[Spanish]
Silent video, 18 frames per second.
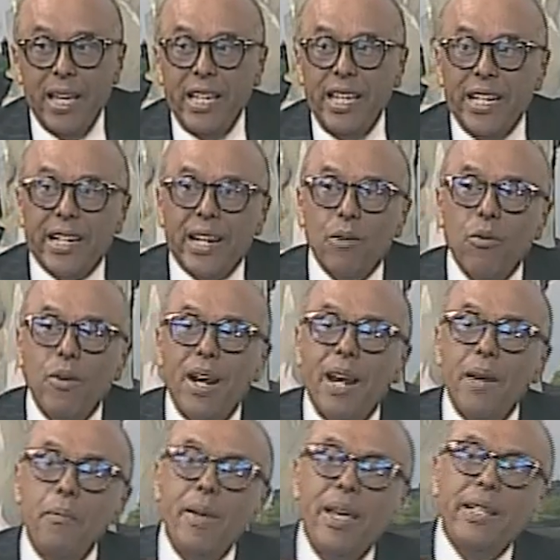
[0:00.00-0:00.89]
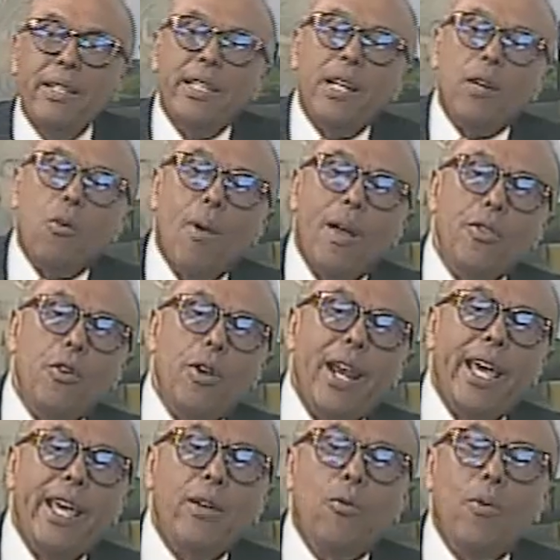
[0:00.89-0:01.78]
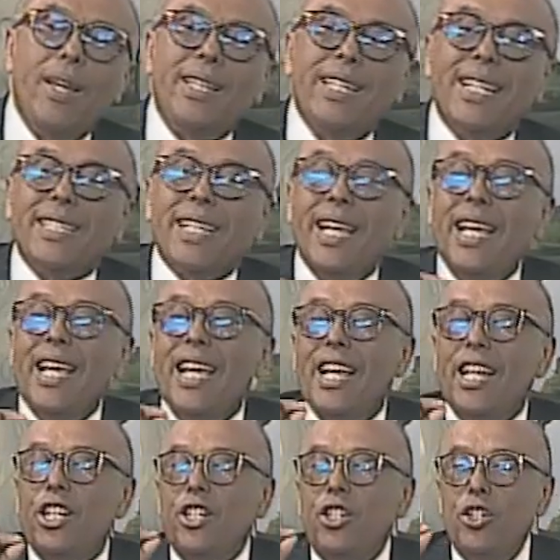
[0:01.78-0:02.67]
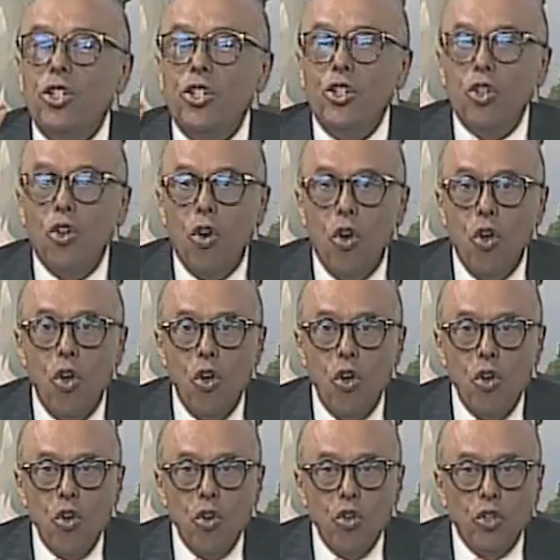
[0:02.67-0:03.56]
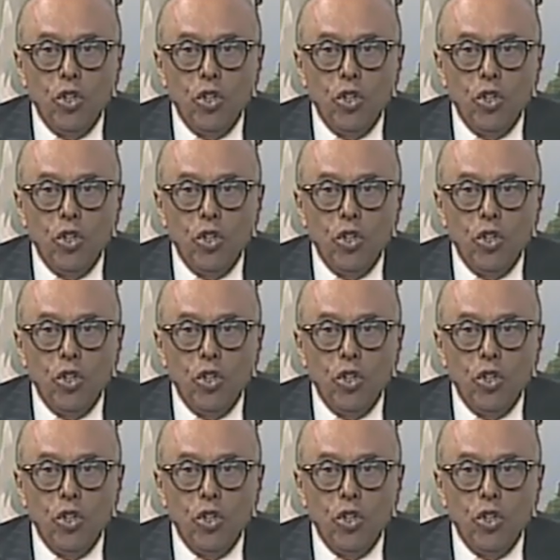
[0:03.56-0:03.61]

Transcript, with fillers: Y regularmente cuando las encuestas no